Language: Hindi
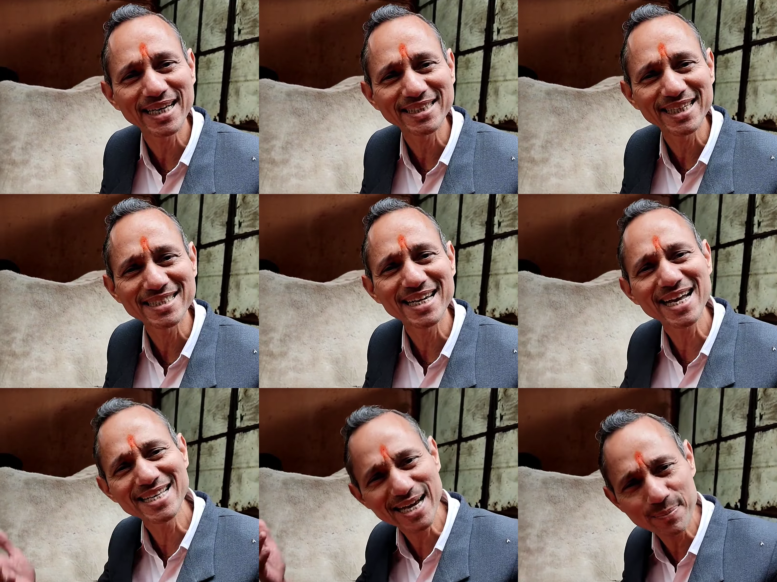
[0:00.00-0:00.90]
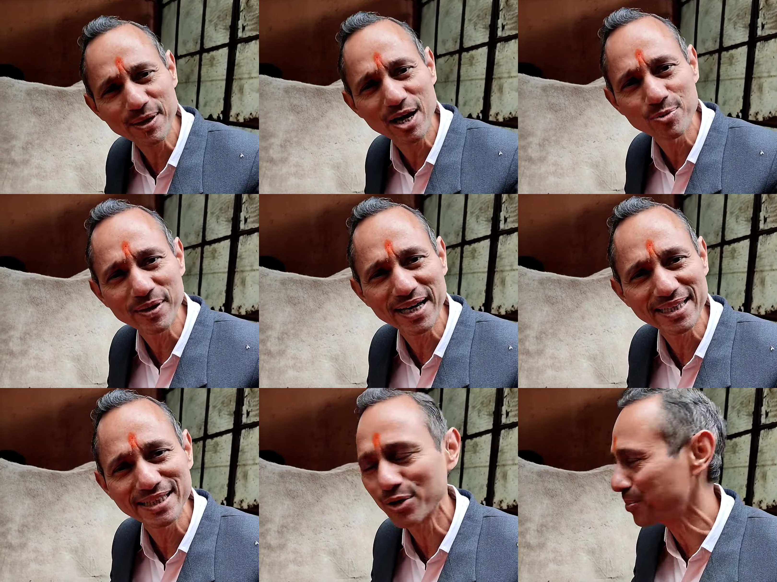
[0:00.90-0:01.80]
जाती है जगह जगह पे गाँव पाई
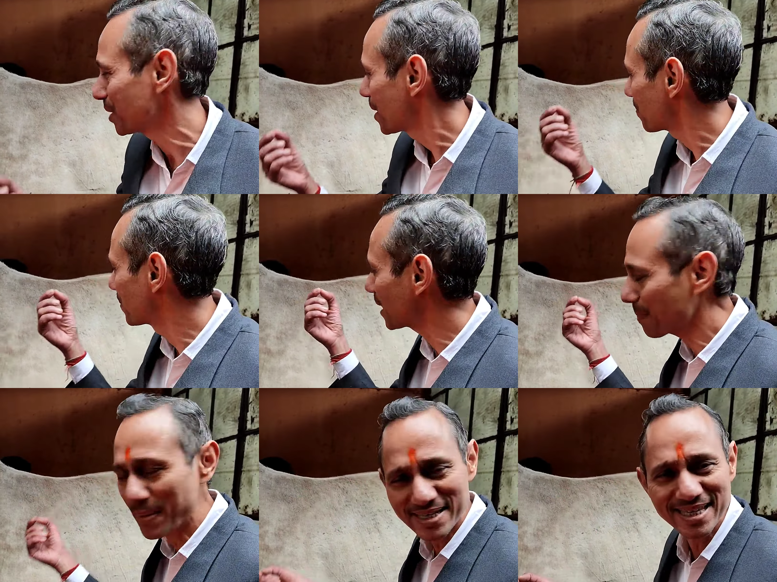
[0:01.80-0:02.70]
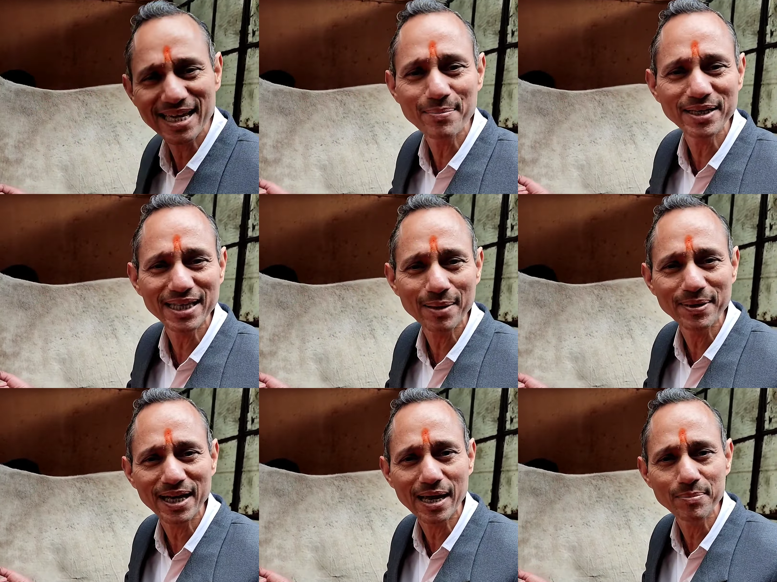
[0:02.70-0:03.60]
जाती है और बिना पैसे के हमें
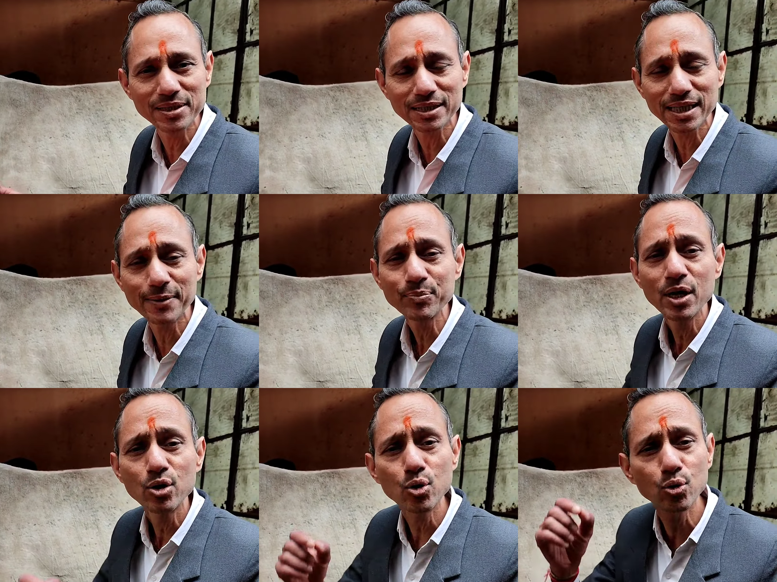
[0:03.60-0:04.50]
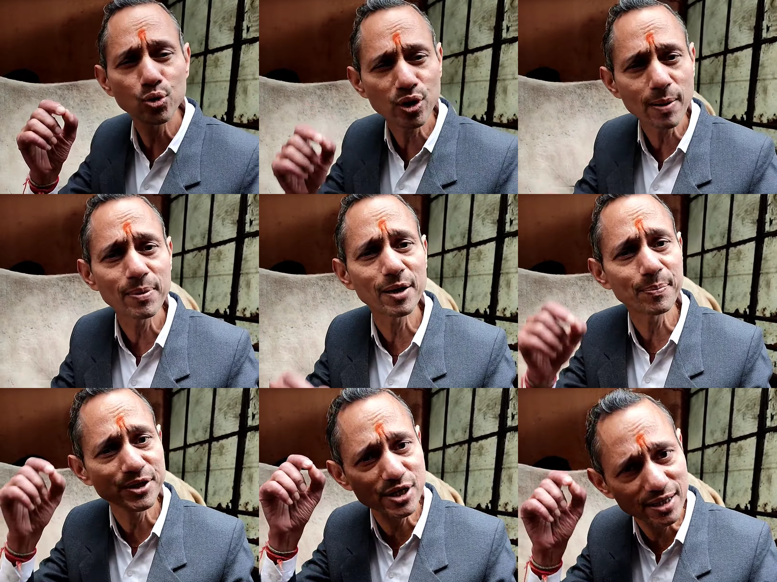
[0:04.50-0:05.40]
थेरेपी का लाभ मिल सकता है लोगों का ब्लड
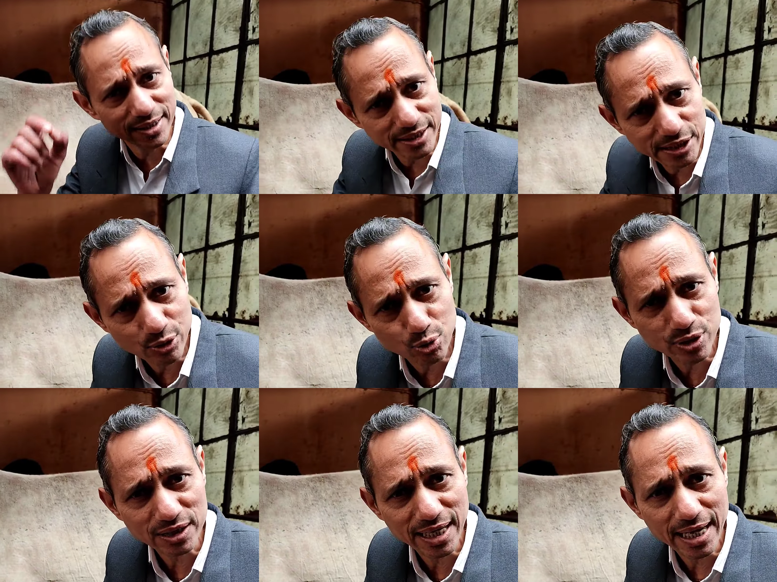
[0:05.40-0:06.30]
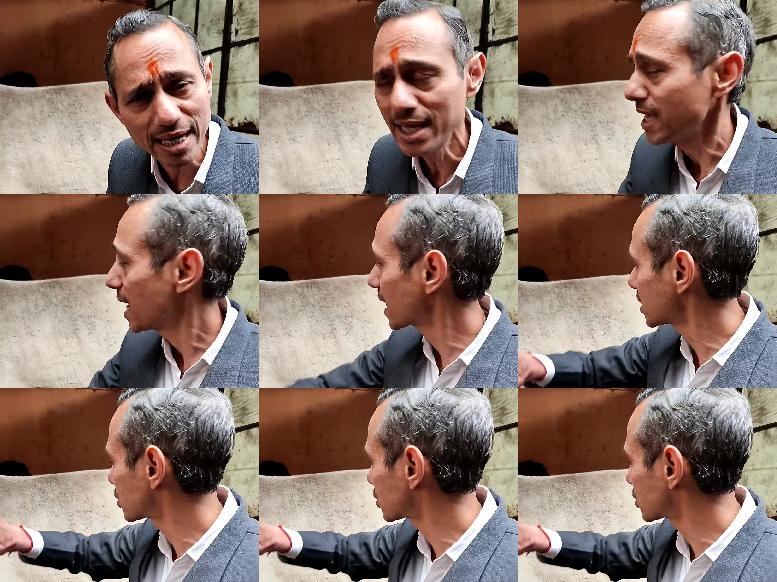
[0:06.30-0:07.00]
प्रेशर ठीक हो सकता है अगर